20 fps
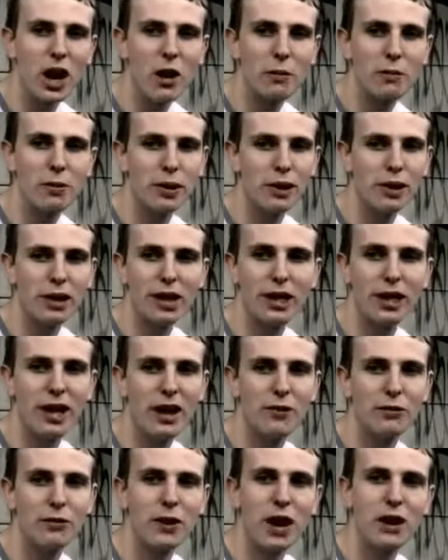È questo che
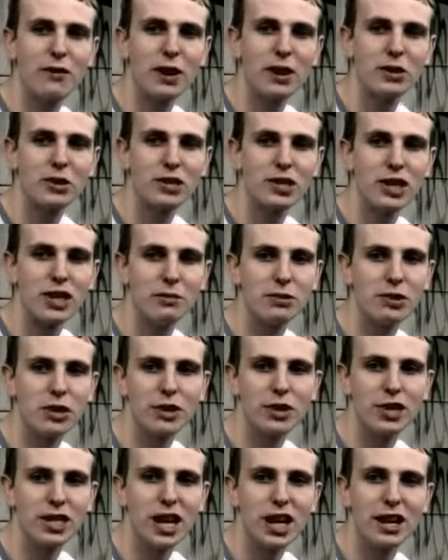ci dà la spinta. Per
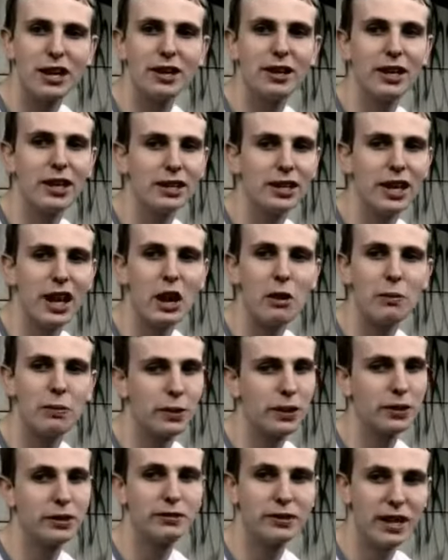questo dormiamo 5 ore,
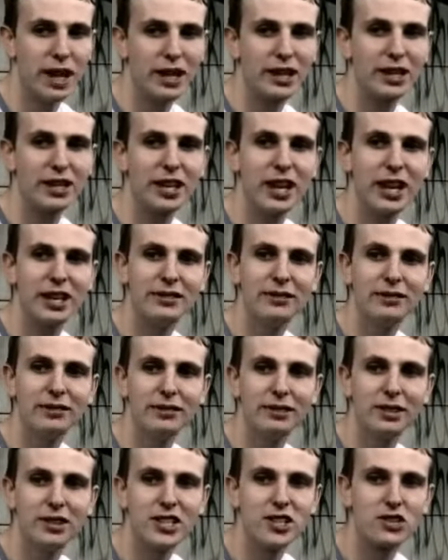poi ci alziamo e torniamo al
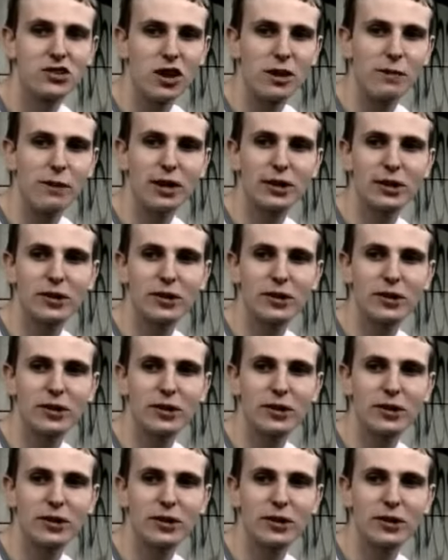computer.